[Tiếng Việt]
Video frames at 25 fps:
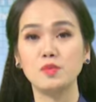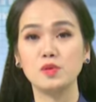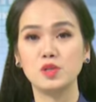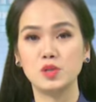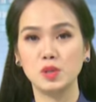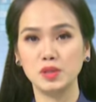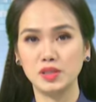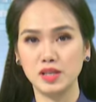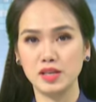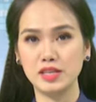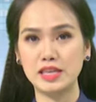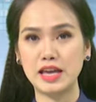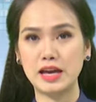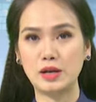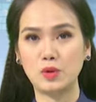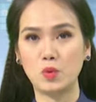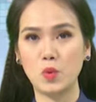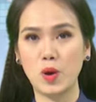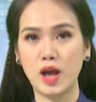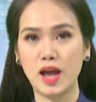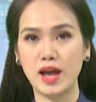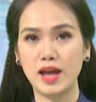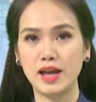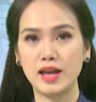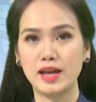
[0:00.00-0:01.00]
Trong suốt thời
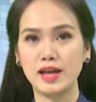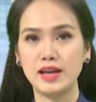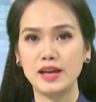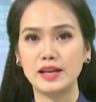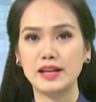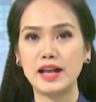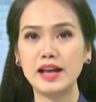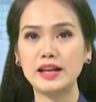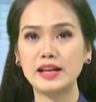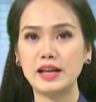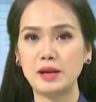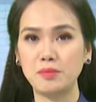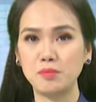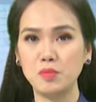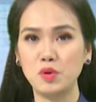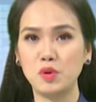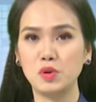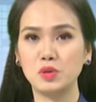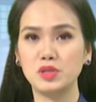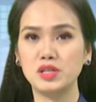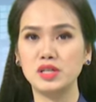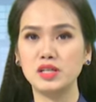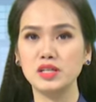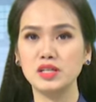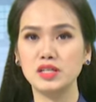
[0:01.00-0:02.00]
gian qua, các cán
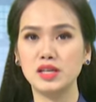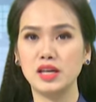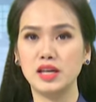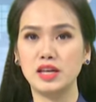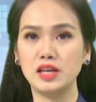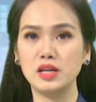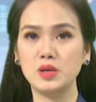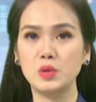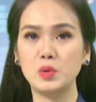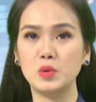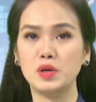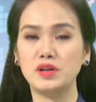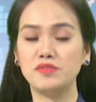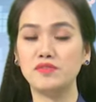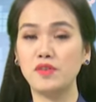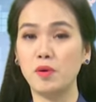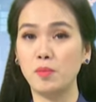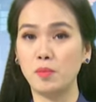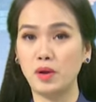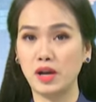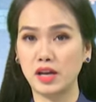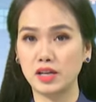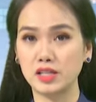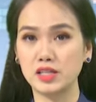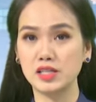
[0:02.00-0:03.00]
bộ chiến sĩ của
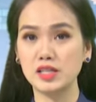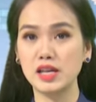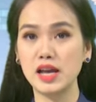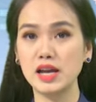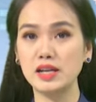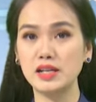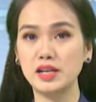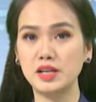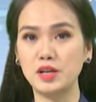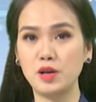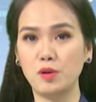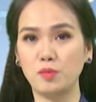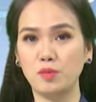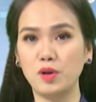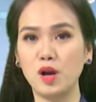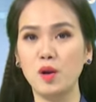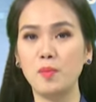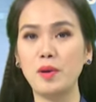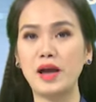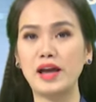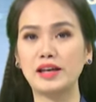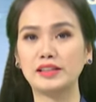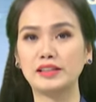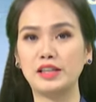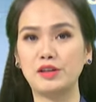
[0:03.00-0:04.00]
phòng cảnh sát cơ động
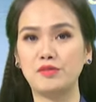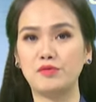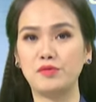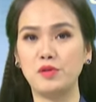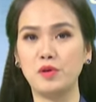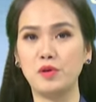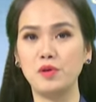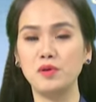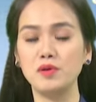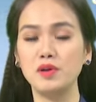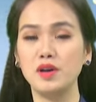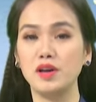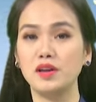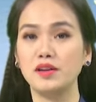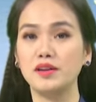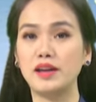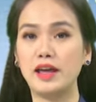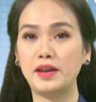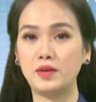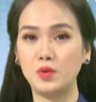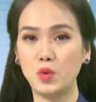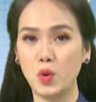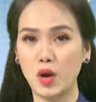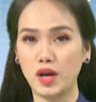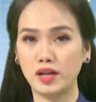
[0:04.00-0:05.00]
công an thành phố
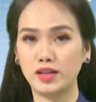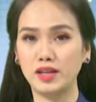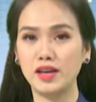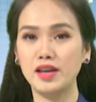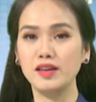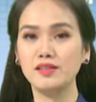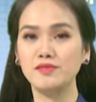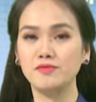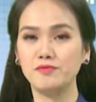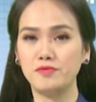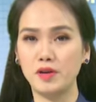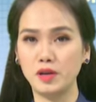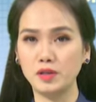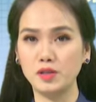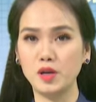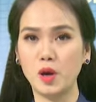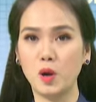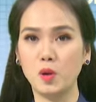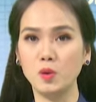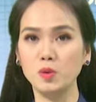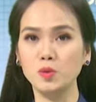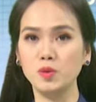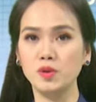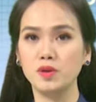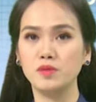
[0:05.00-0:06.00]
đã đoàn kết phấn
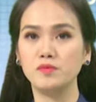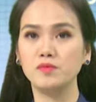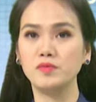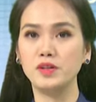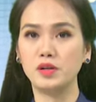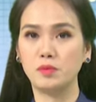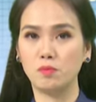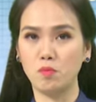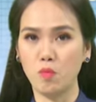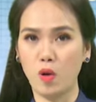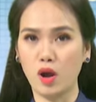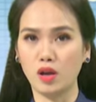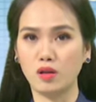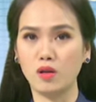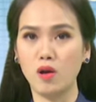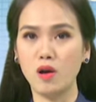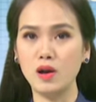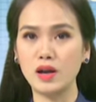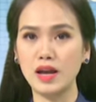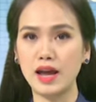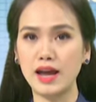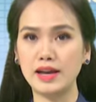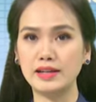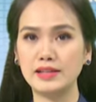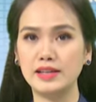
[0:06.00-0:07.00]
đấu vượt mọi
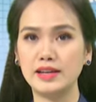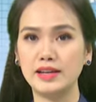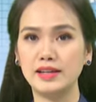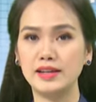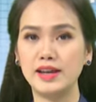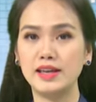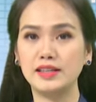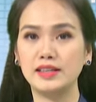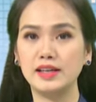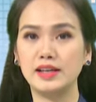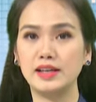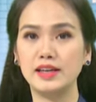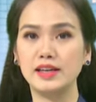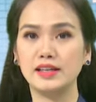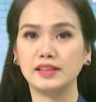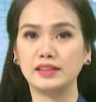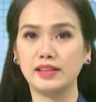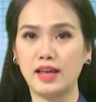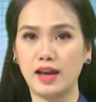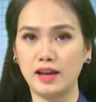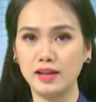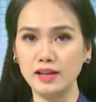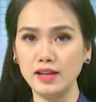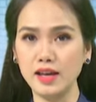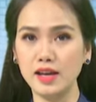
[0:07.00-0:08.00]
khó khăn để thực
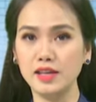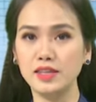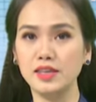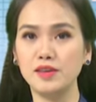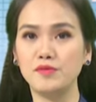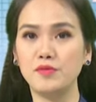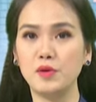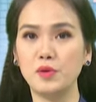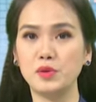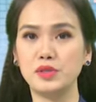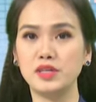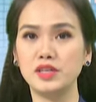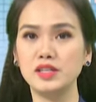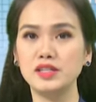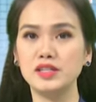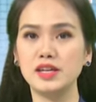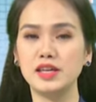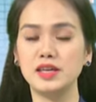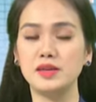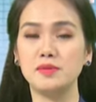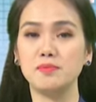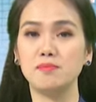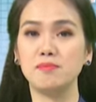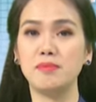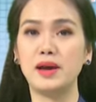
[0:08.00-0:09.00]
hiện thắng lợi nhiệm vụ chính
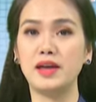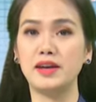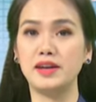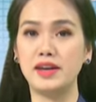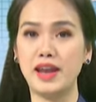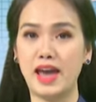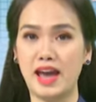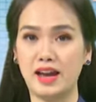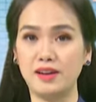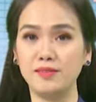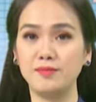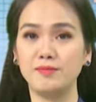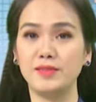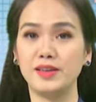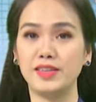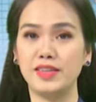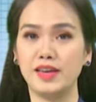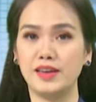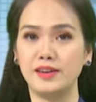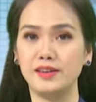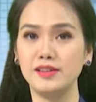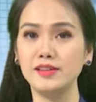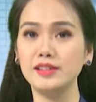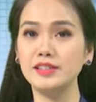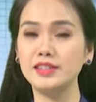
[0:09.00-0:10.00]
trị mà Đảng và
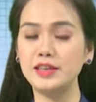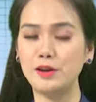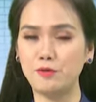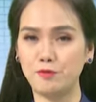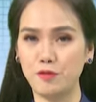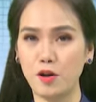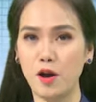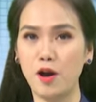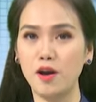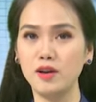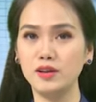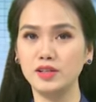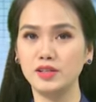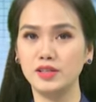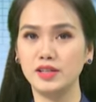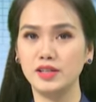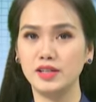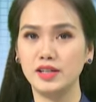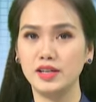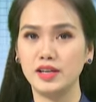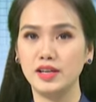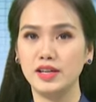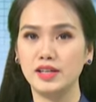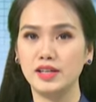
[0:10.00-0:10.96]
nhà nước giao phó.